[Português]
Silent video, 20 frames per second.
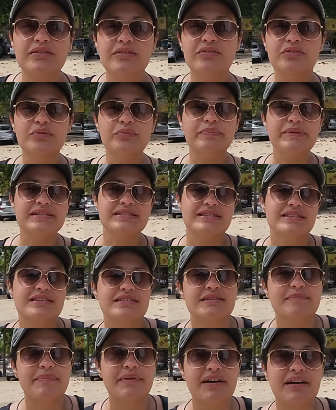não precisa
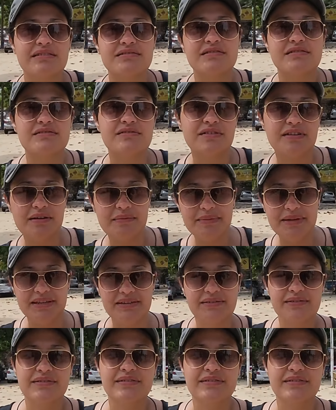pagar estacionamento.